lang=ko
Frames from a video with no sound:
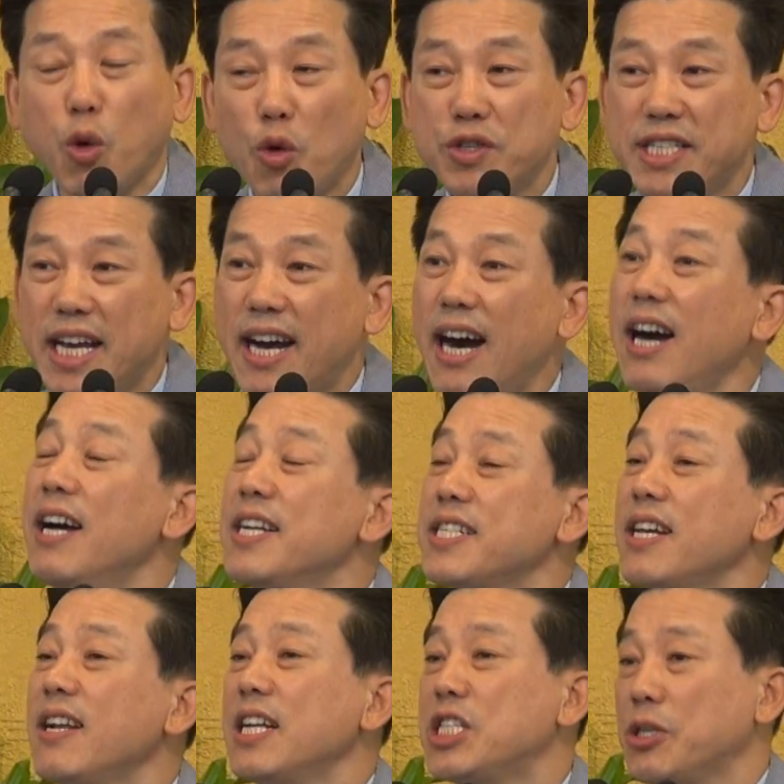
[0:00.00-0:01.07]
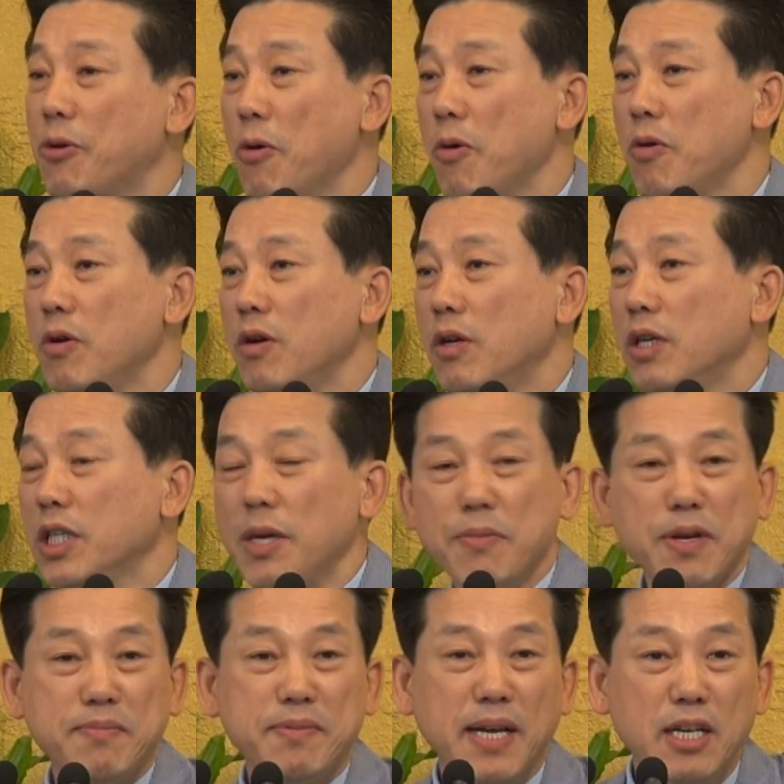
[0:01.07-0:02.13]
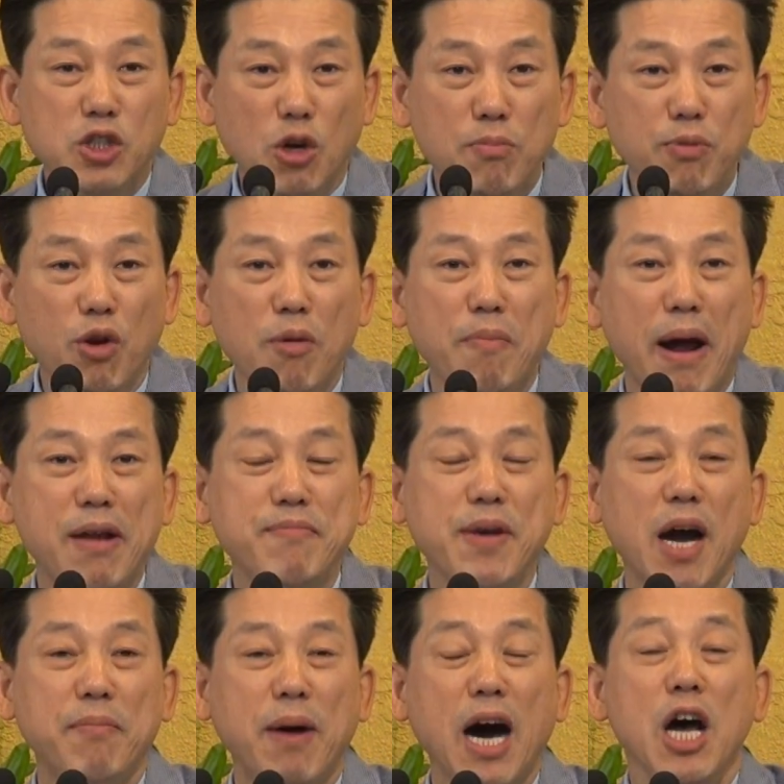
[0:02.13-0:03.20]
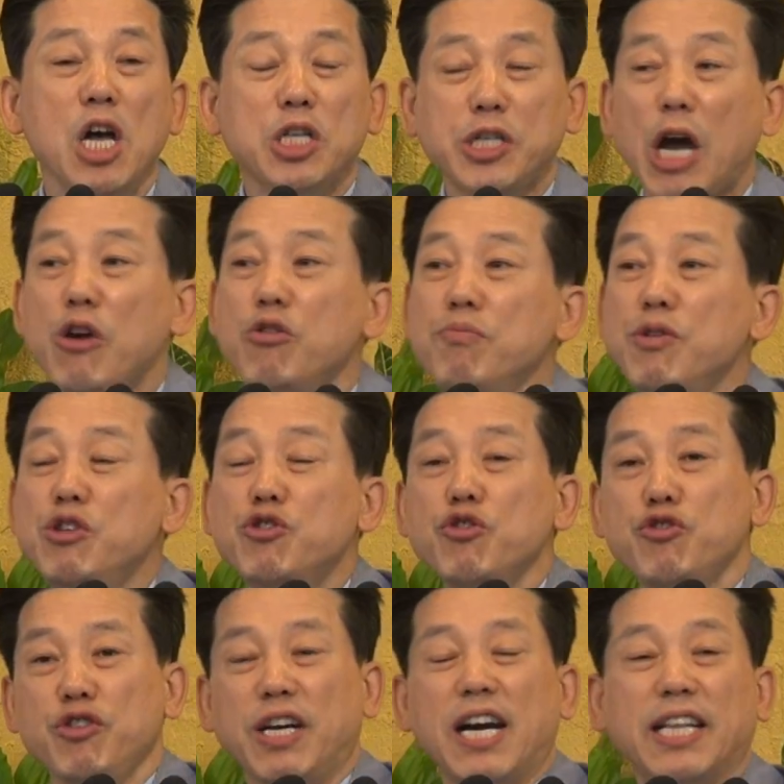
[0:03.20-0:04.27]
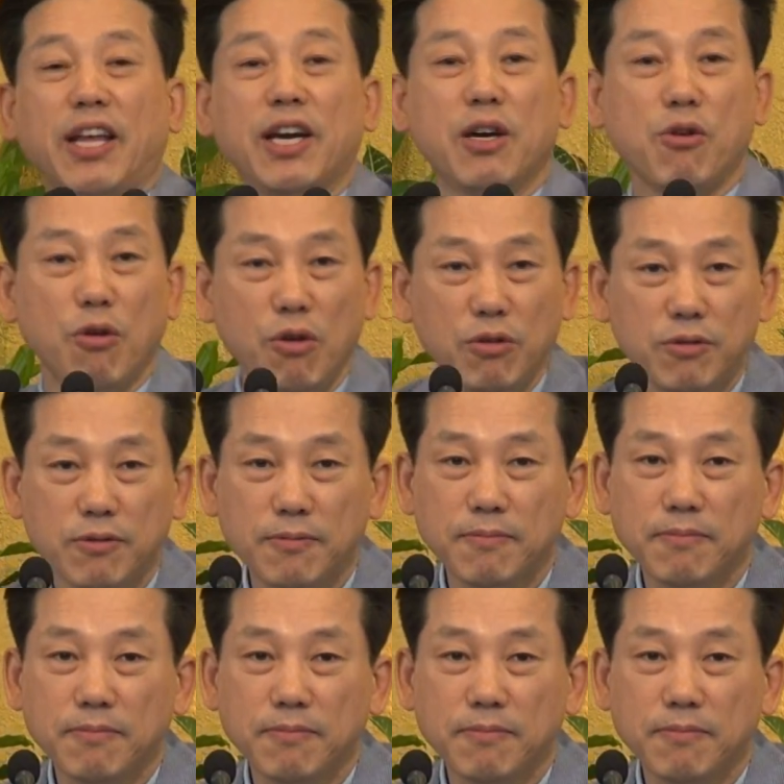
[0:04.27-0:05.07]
독재가 사라지고 김영상 정부로 말미암아 자유민주주의가 되었고